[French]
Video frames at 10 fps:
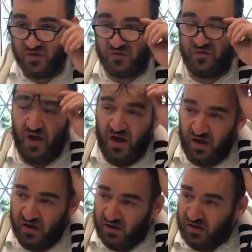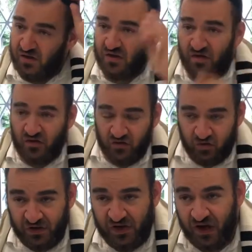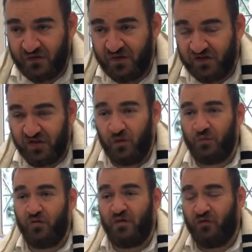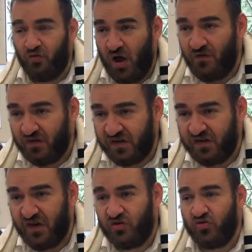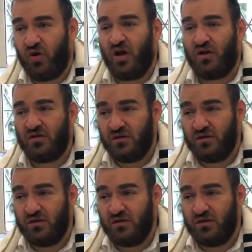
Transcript: va se mettre à réfléchir un peu, va vouloir avancer dans la Torah,